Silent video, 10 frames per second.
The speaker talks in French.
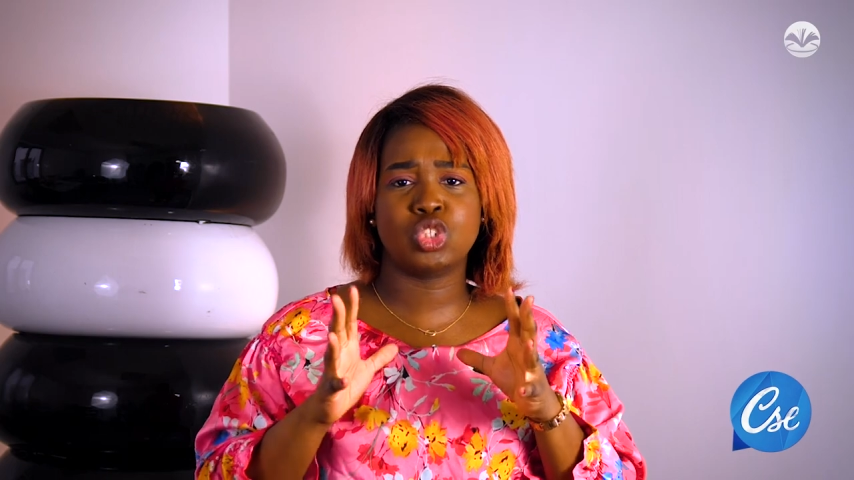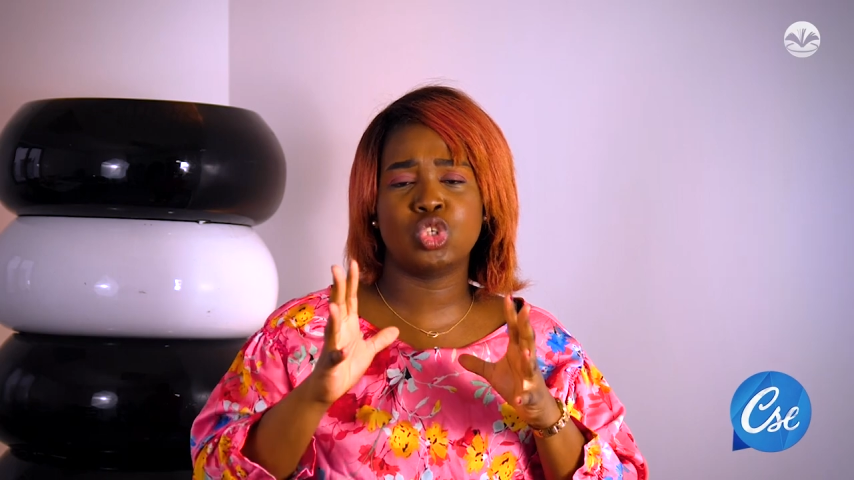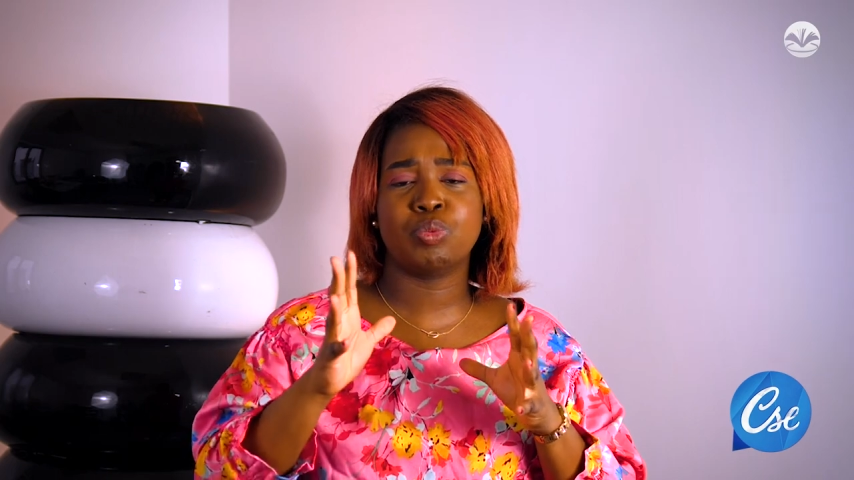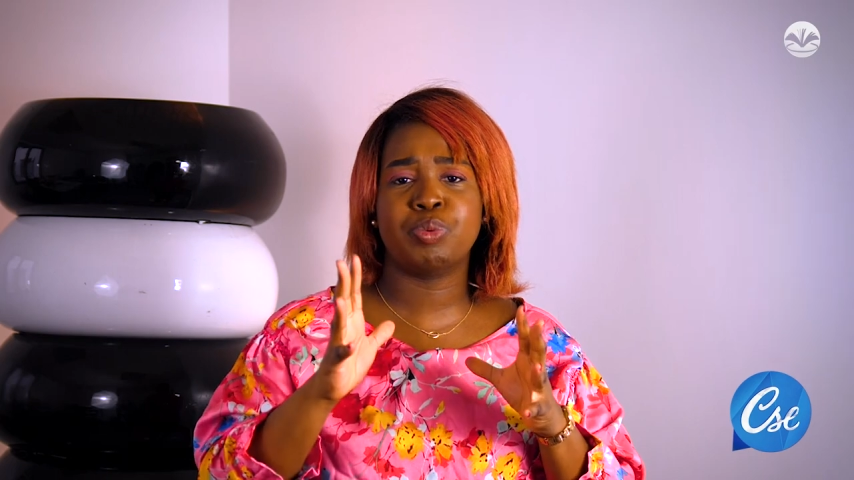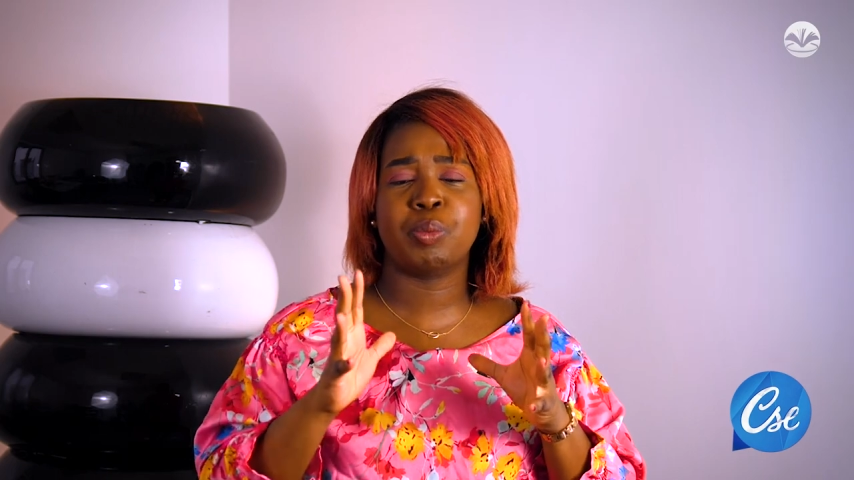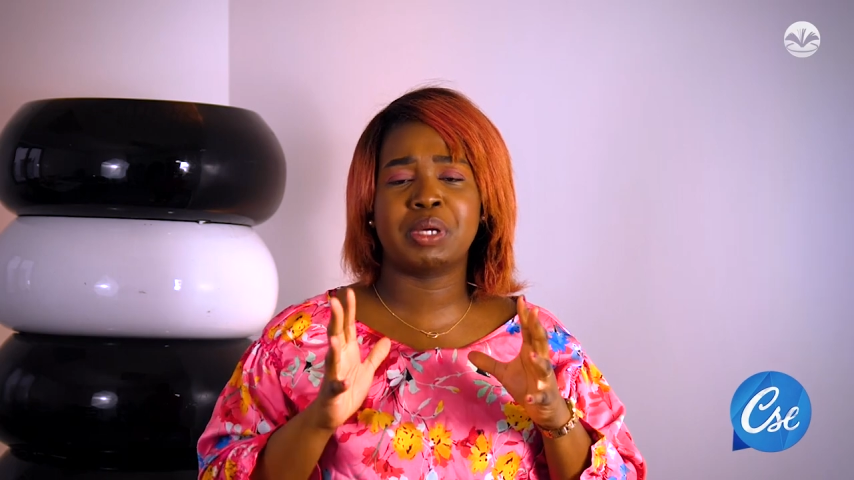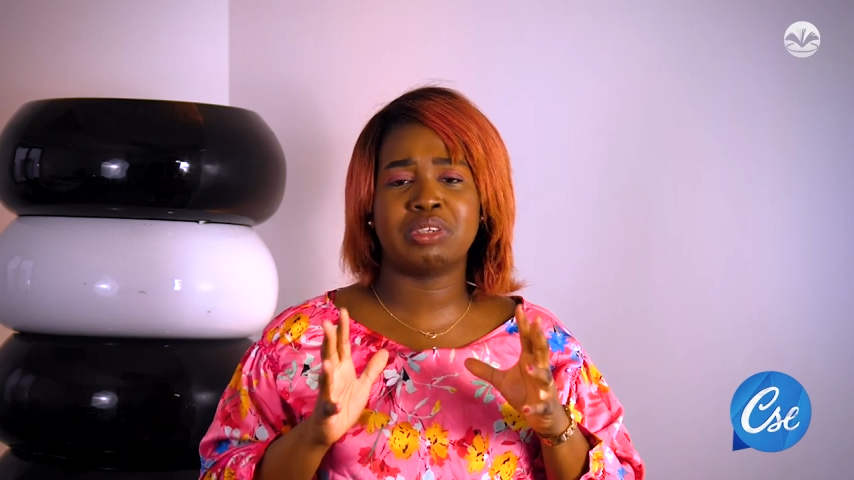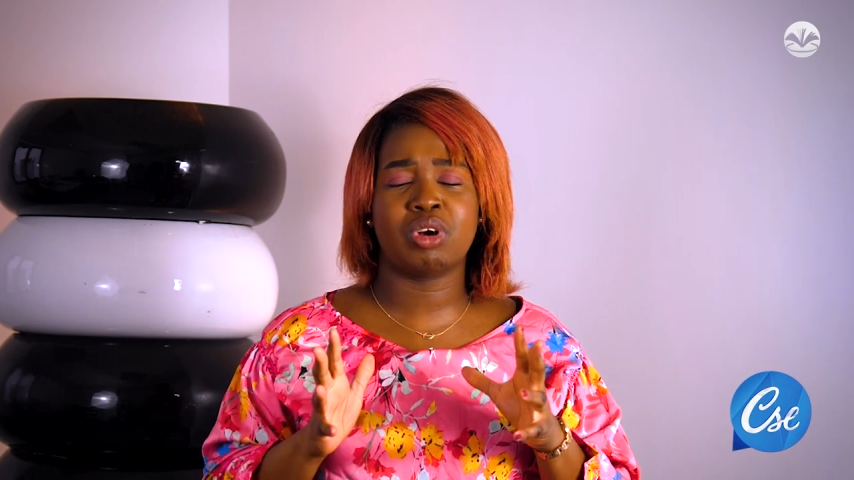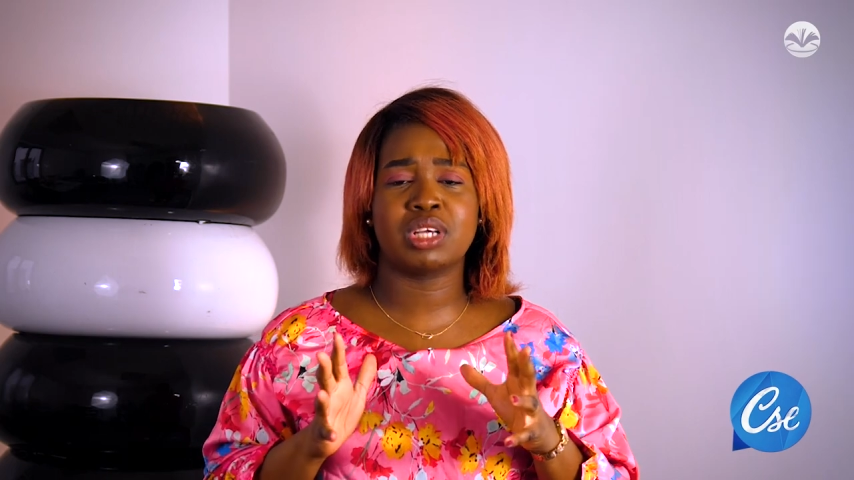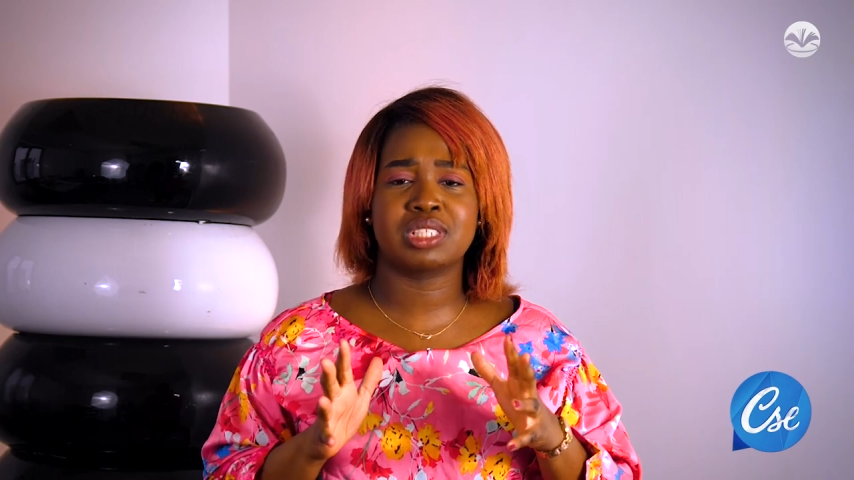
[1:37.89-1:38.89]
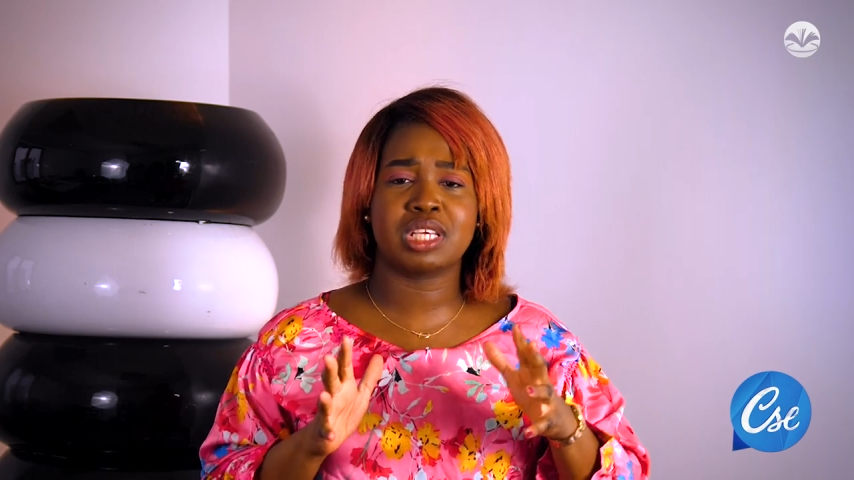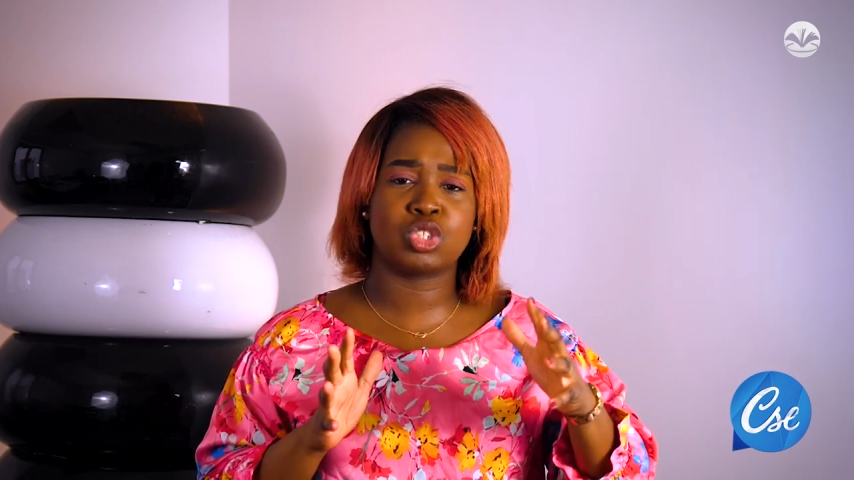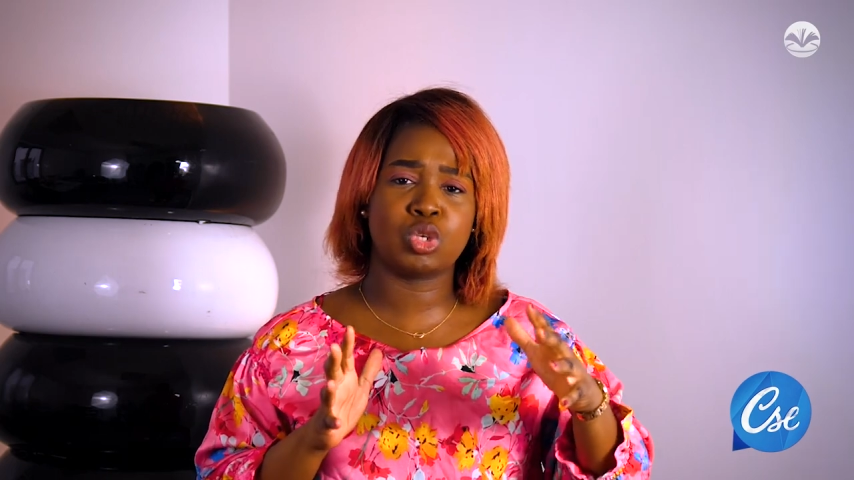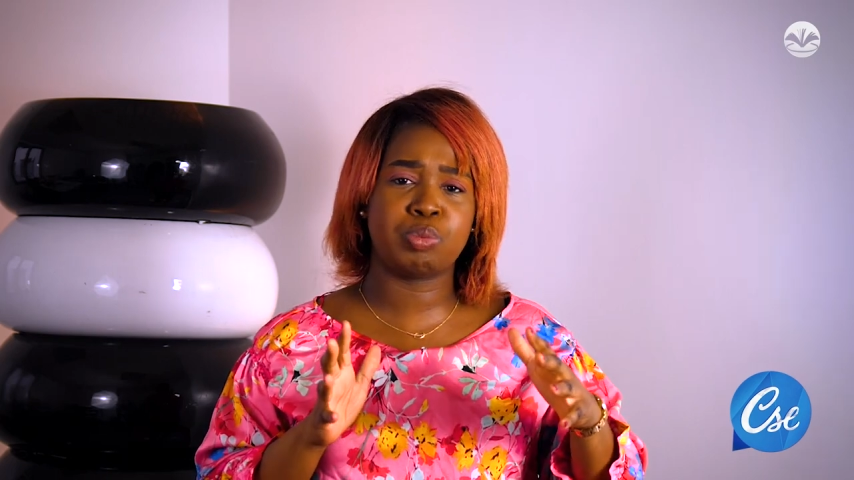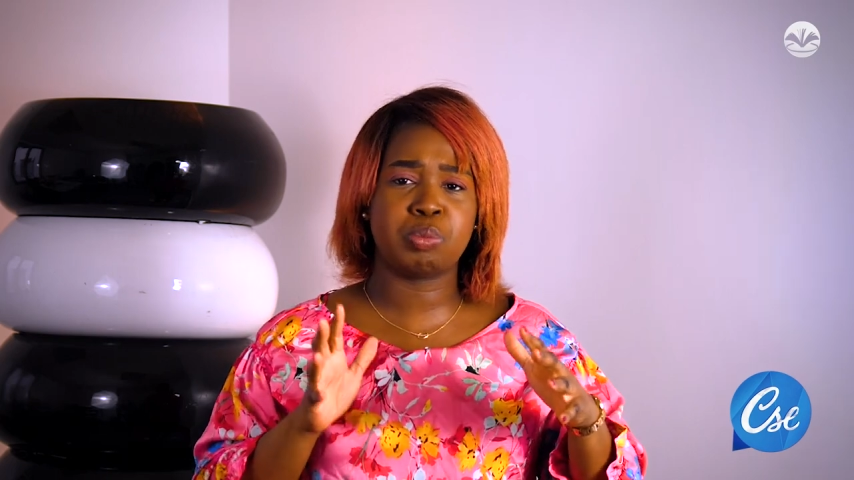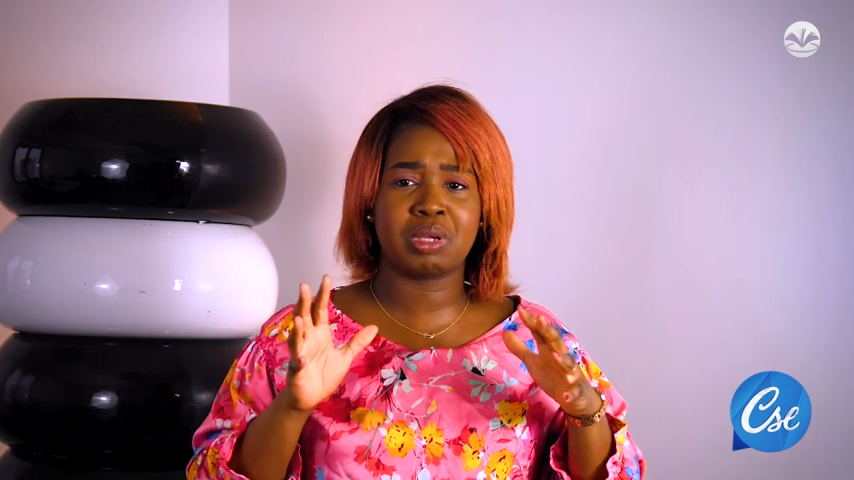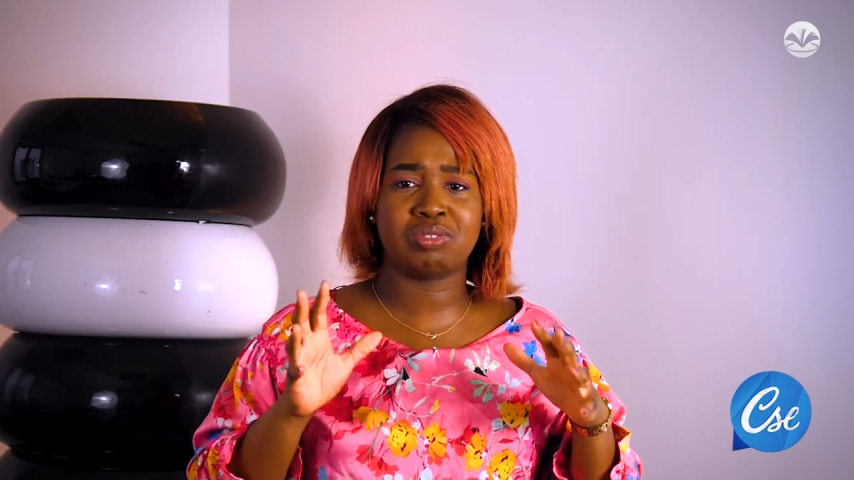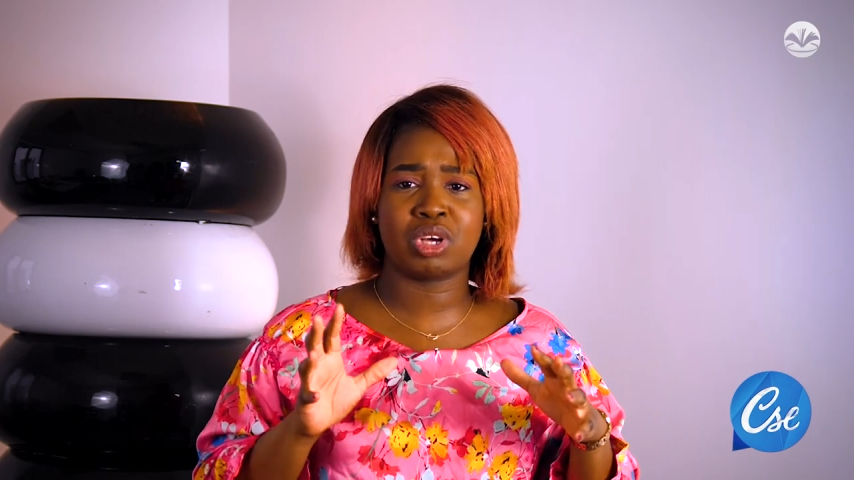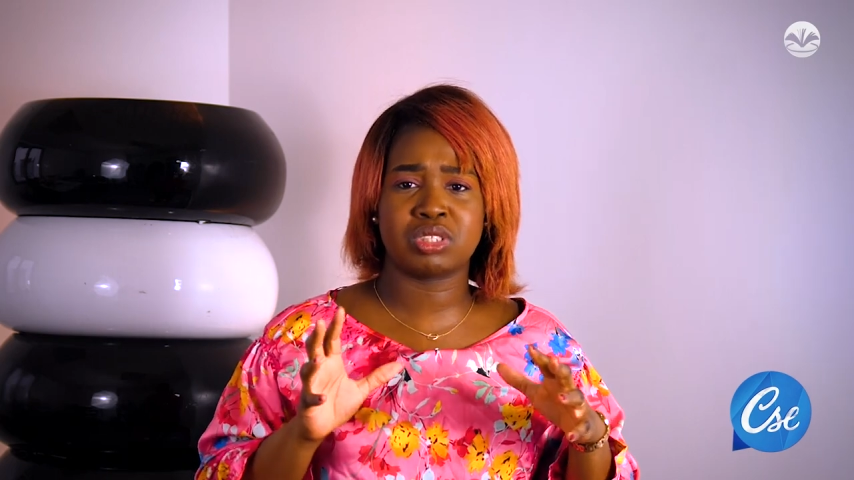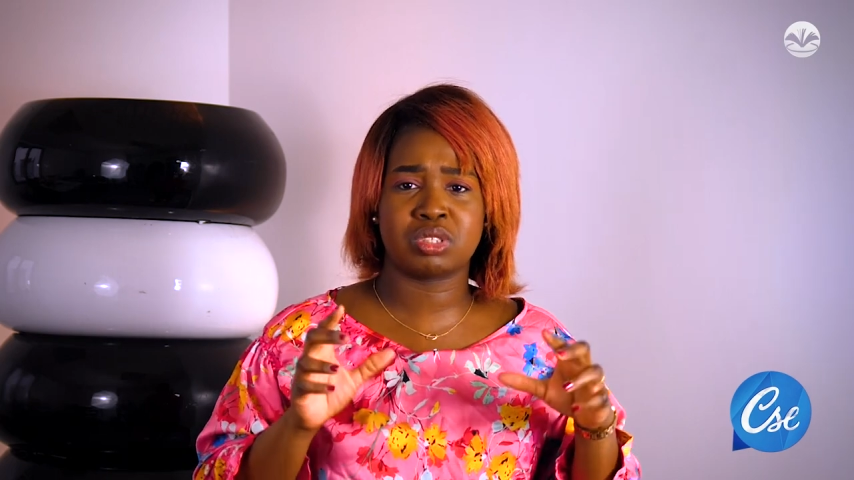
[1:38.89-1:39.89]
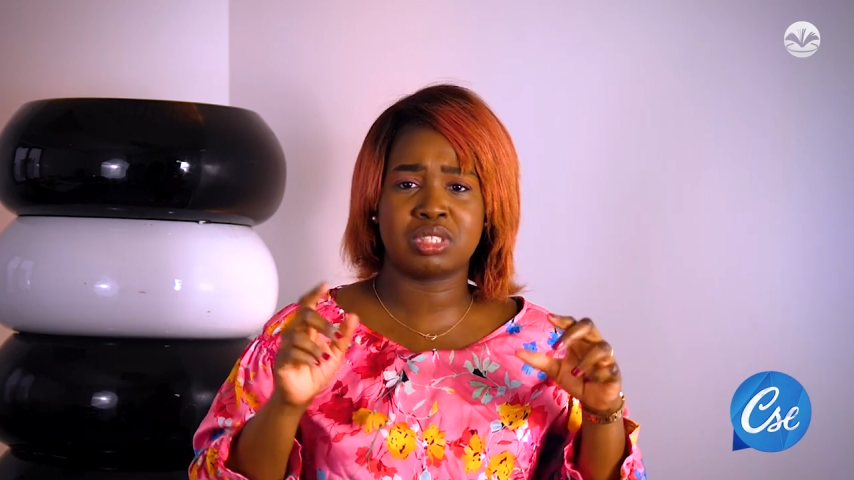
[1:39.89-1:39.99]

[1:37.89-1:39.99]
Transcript: je peux prévoir ça, je peux prévoir.